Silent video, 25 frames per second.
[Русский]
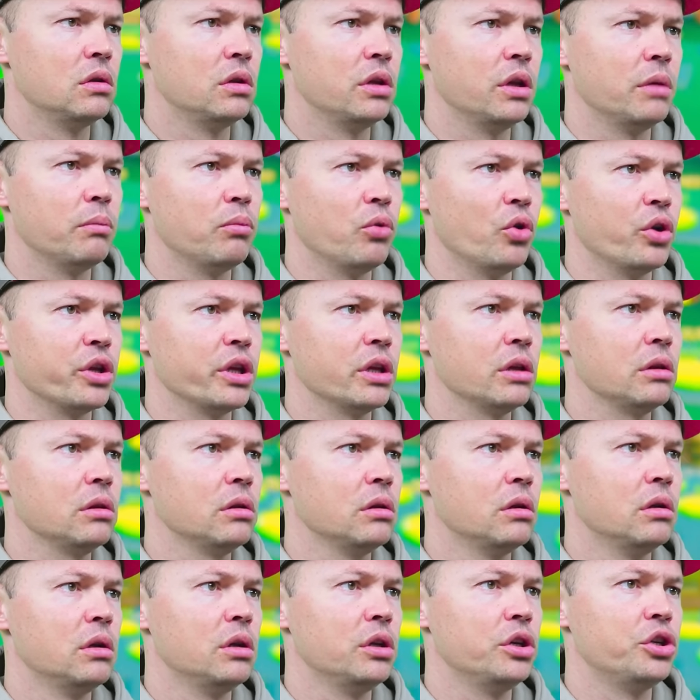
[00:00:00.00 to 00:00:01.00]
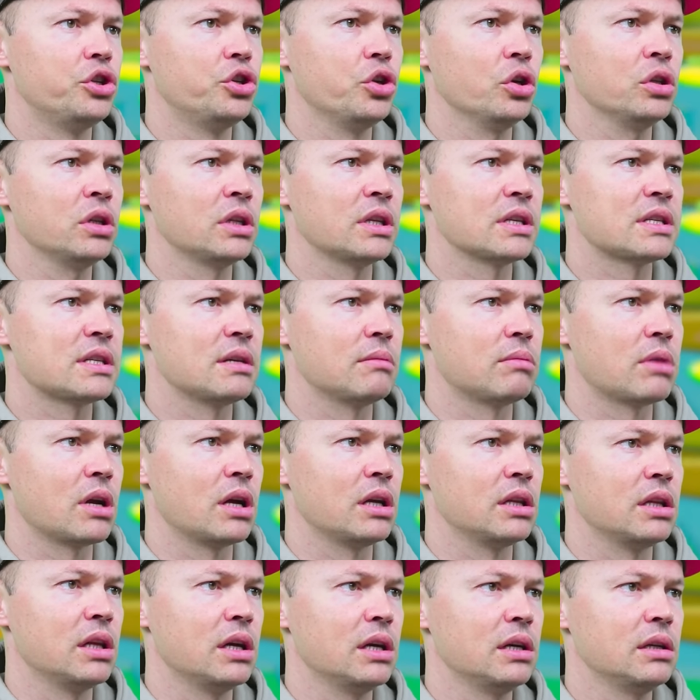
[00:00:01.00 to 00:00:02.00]
Не понял. Еще надо
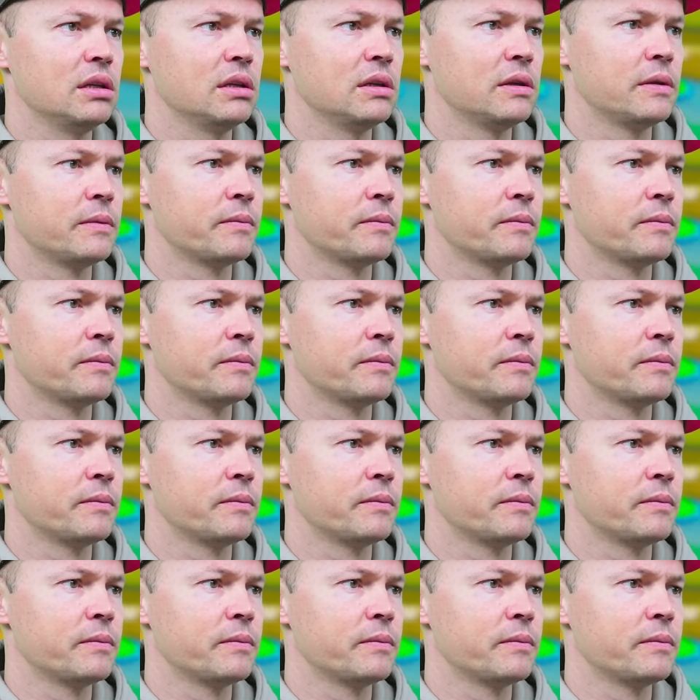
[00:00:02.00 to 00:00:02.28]
собрать, да?